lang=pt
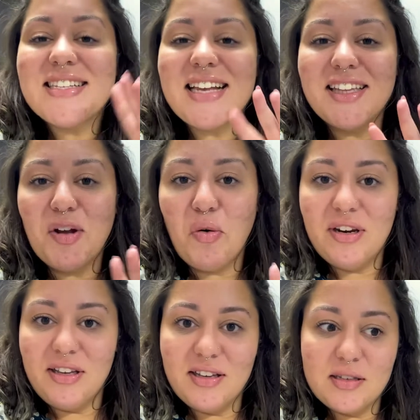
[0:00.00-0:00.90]

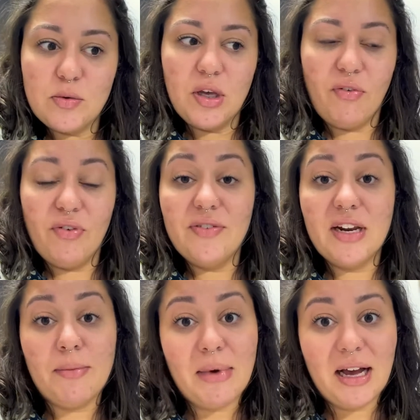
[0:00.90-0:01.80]
categorias. O que que eu vou
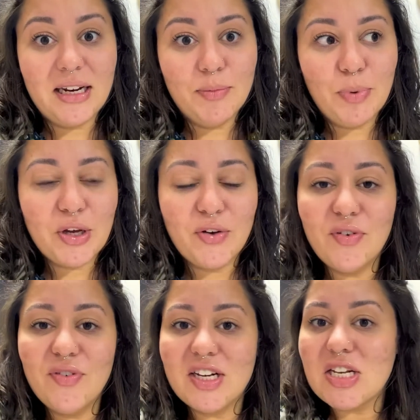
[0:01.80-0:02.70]
levar na mala, porque eu
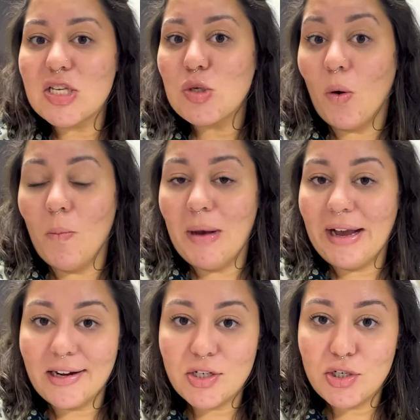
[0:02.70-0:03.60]
vou viajar só com
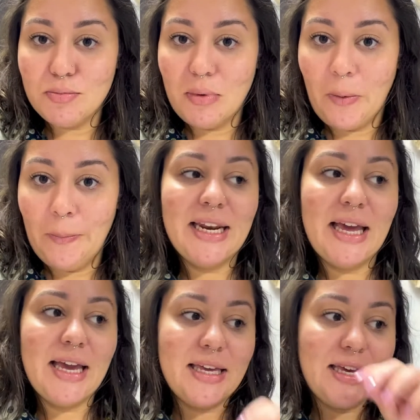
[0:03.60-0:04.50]
bagagem de mão,
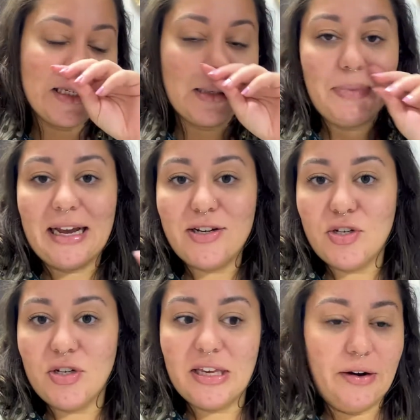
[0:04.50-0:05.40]
né? E essa
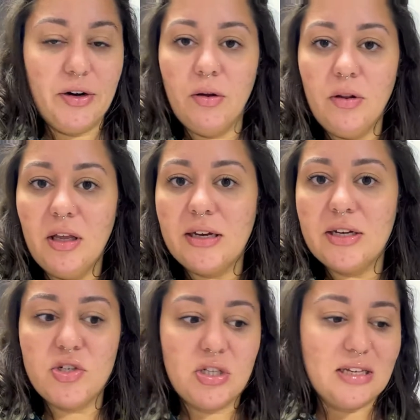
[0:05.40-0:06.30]
bagagem carry-on
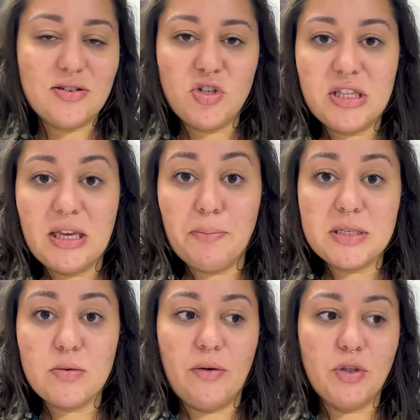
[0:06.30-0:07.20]
luggage, dessa de item
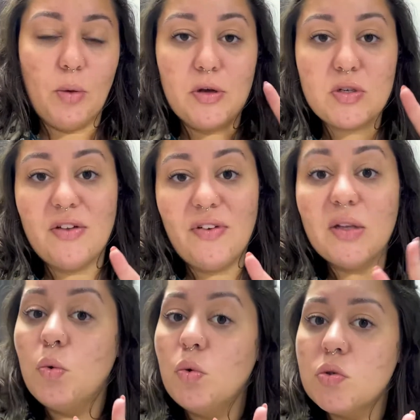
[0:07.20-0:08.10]
pessoal, então eu posso levar
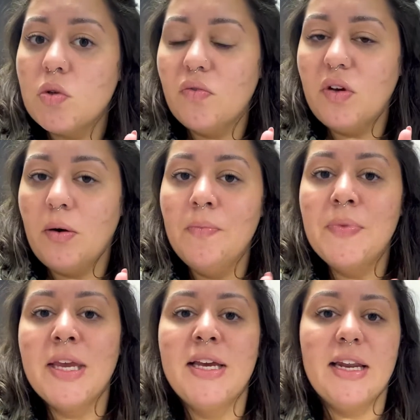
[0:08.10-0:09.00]
duas no avião,
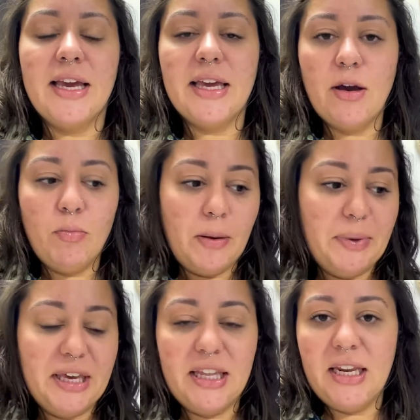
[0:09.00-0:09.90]
né? Que é uma
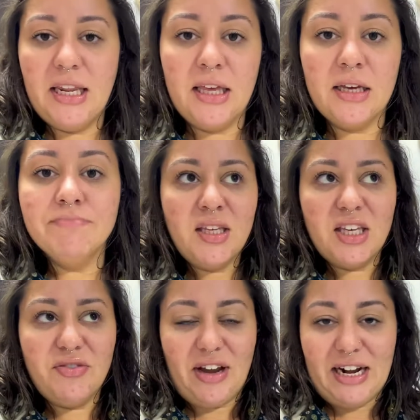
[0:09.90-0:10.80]
pequenininha,
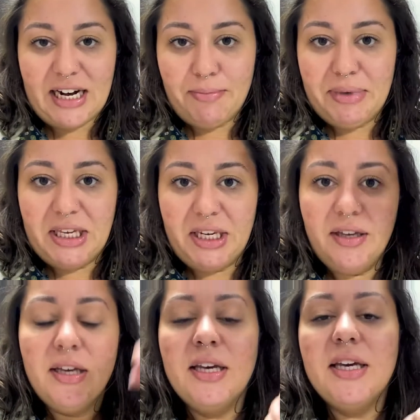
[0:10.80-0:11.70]
que vai na
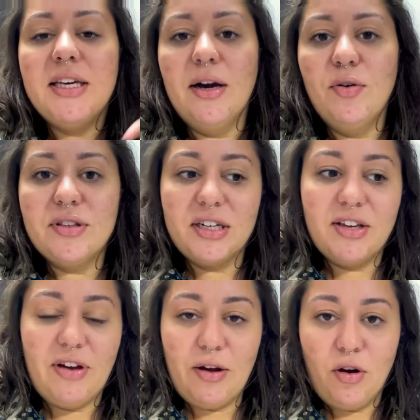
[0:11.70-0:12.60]
cabine, e a outra
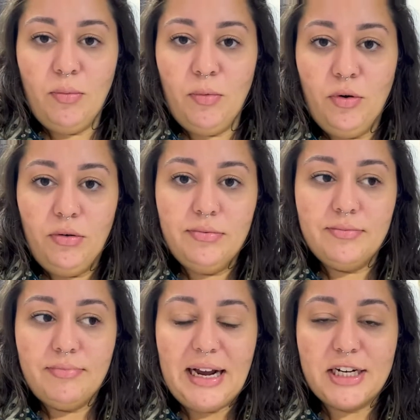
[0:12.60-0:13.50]
que vai como
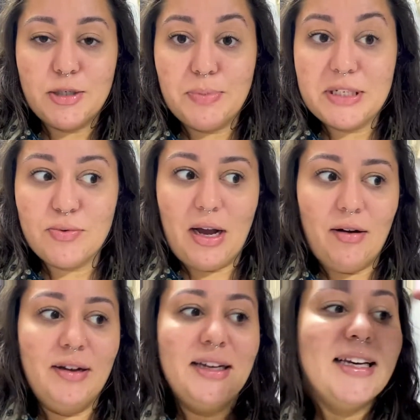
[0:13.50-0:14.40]
bagagem
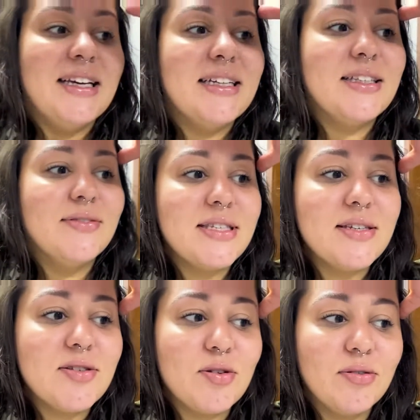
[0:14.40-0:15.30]
pessoal. Então
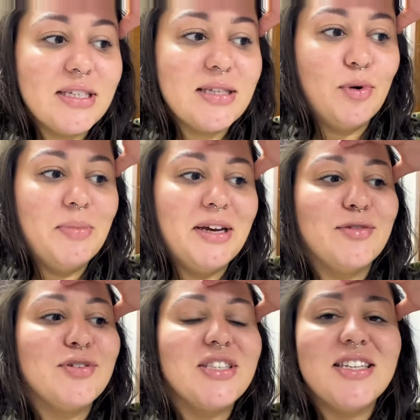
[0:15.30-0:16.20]
assim, estou nesse
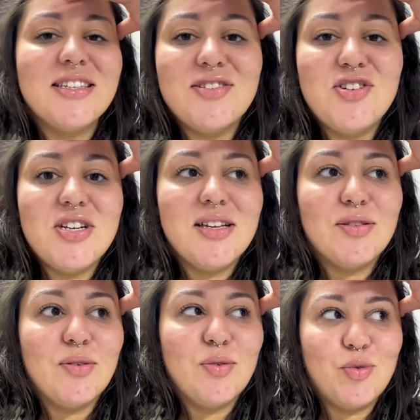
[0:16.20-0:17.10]
momento de decidir
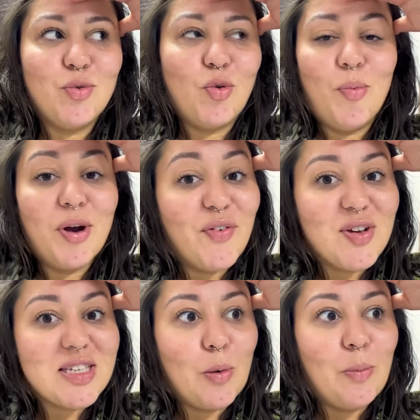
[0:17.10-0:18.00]
como que eu vou
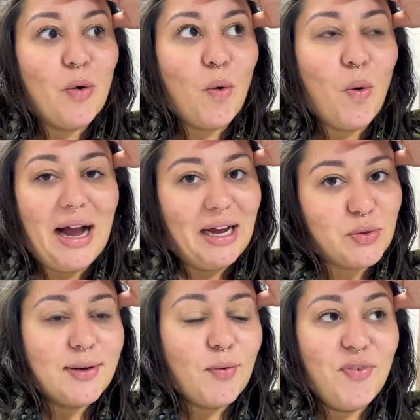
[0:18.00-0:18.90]
fazer o meu
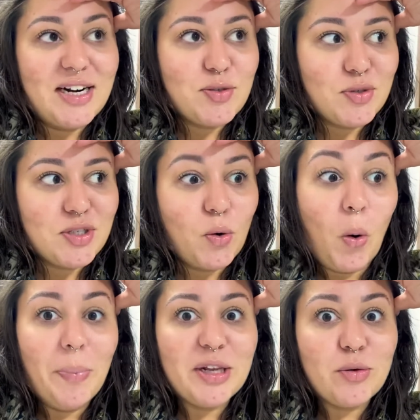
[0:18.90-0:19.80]
quarto, com várias coisas que eu
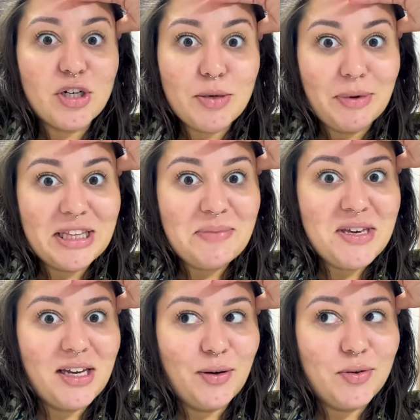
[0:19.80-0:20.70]
comprei durante a
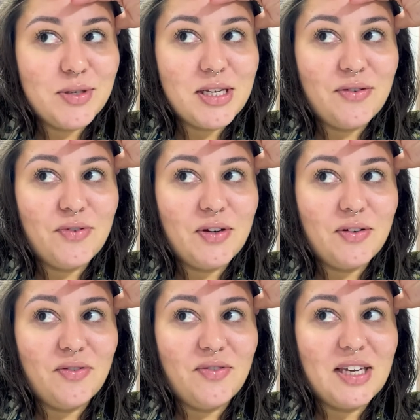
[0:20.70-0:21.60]
pandemia,
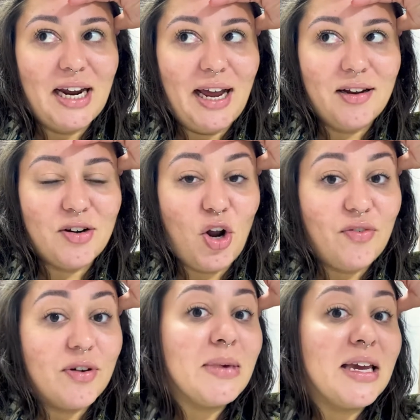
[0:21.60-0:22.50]
inclusive, virar
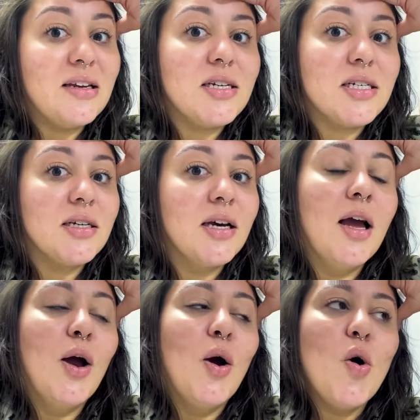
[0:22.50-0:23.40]
novamente
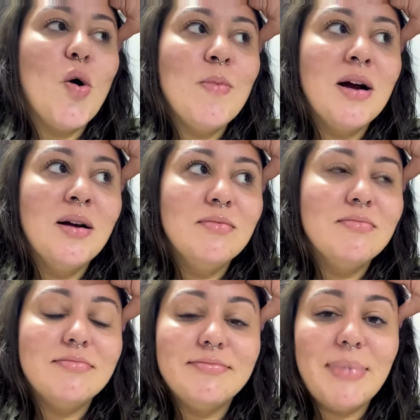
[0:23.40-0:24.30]
uma
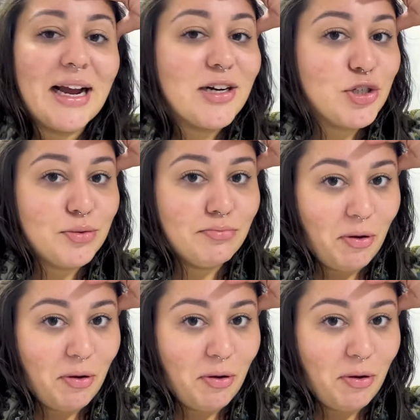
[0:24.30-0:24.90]
bagagem de mão.